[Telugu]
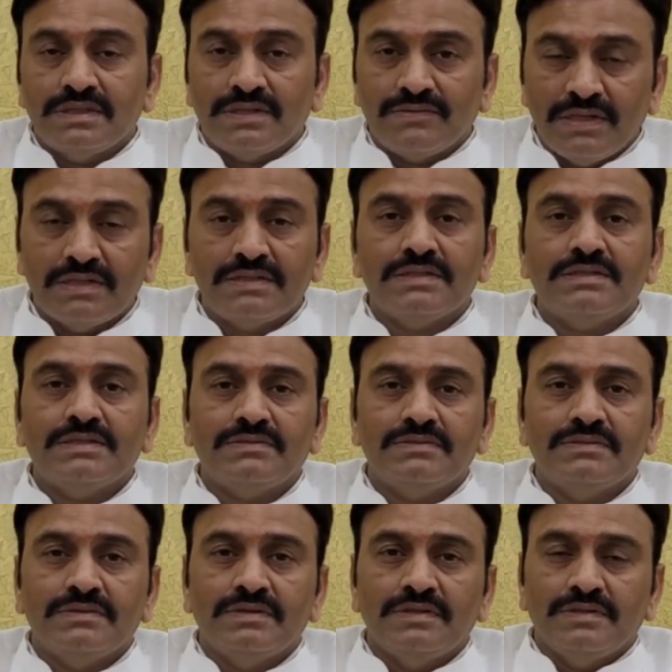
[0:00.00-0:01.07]
జగన్
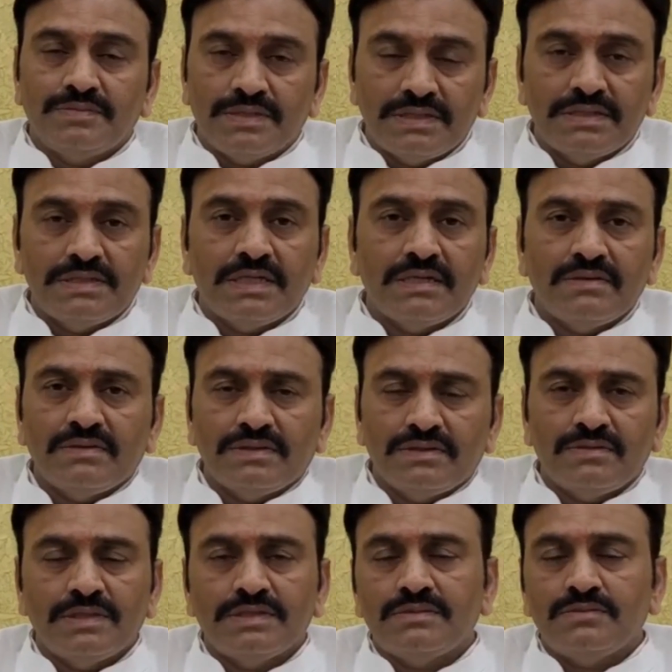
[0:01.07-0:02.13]
చర్యలు తీసుకోరని
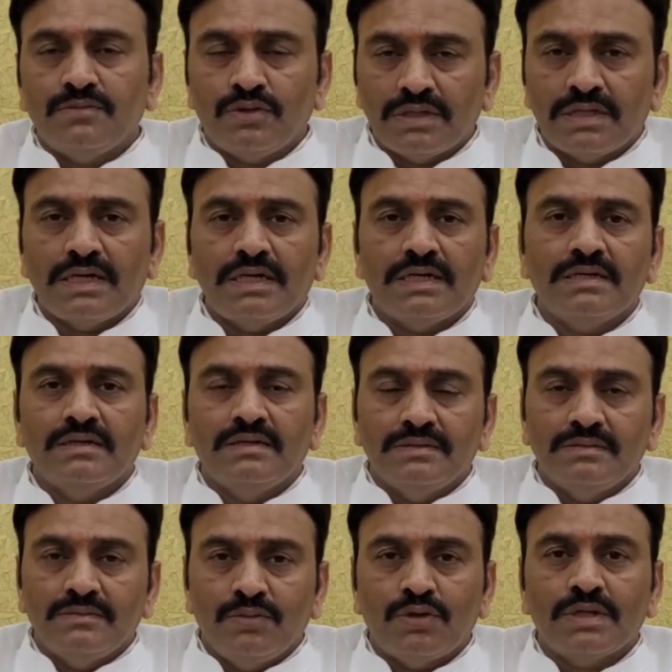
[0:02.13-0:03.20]
వారిని
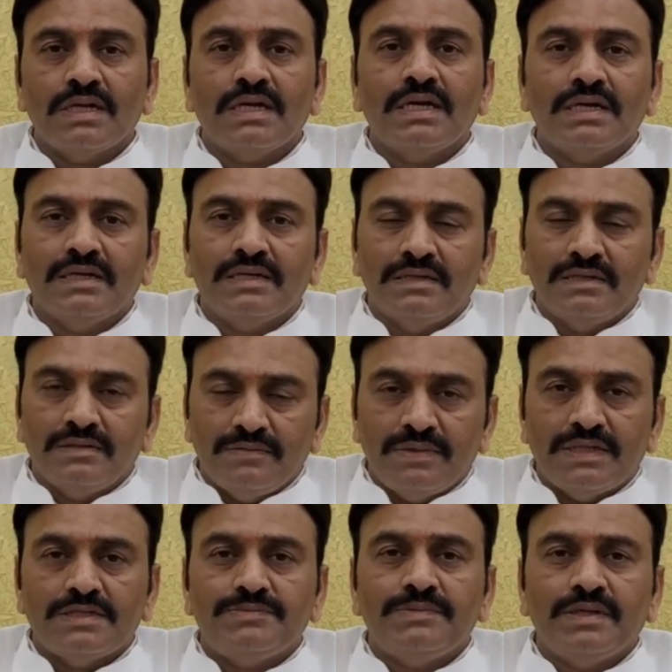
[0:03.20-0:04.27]
తొలగించే ధైర్యం
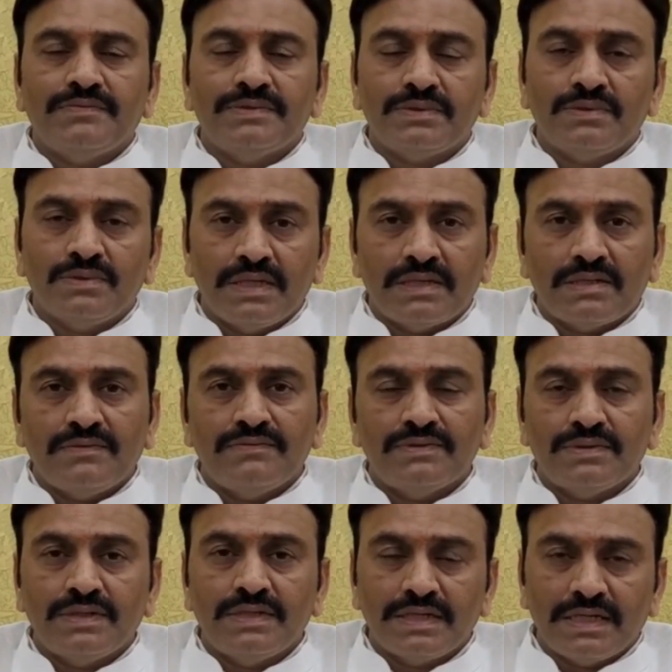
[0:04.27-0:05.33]
చేయలేదని ఒకవేళ
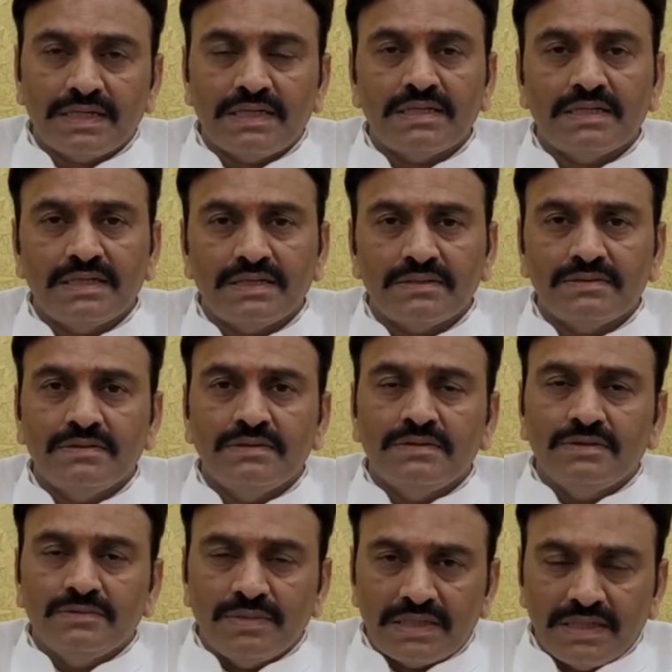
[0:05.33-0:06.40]
చేస్తే
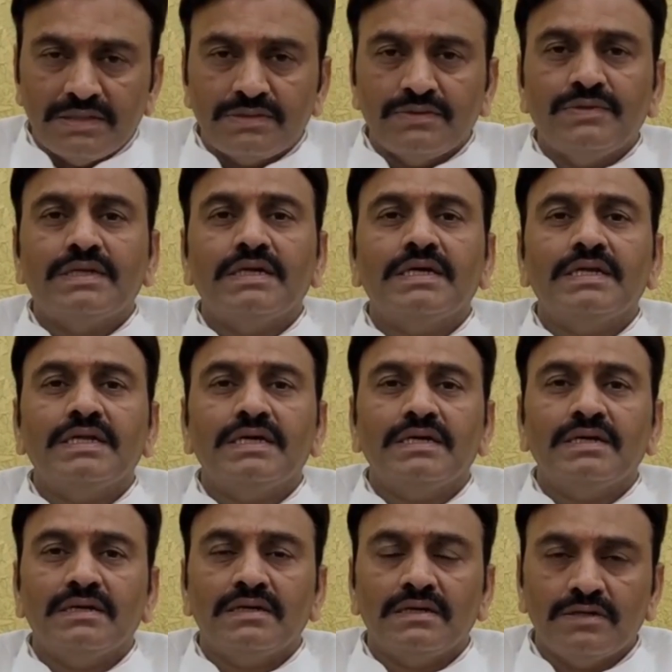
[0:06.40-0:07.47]
పార్టీలో సంక్షోభం
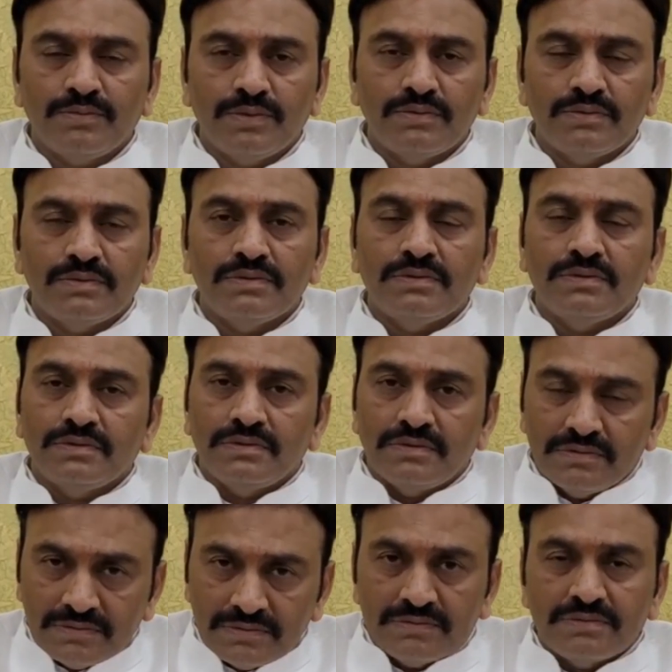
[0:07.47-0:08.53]
వస్తుందని ఆయన
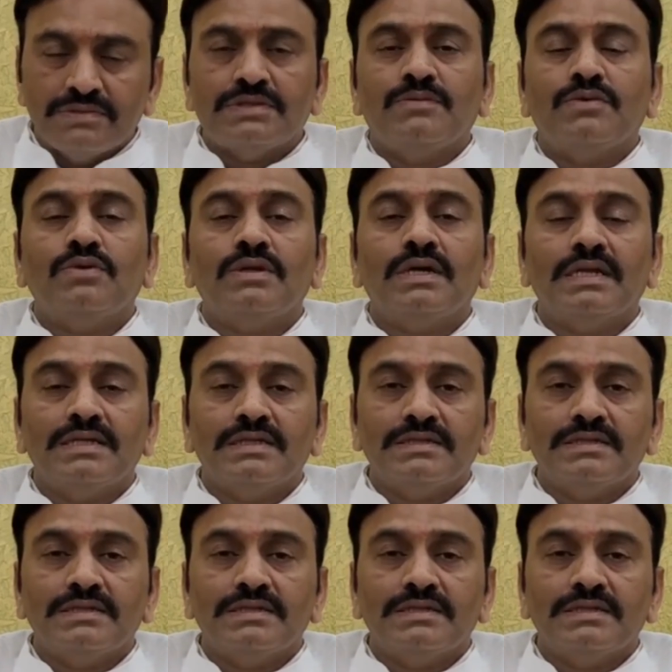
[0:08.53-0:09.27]
వ్యాఖ్యానించారు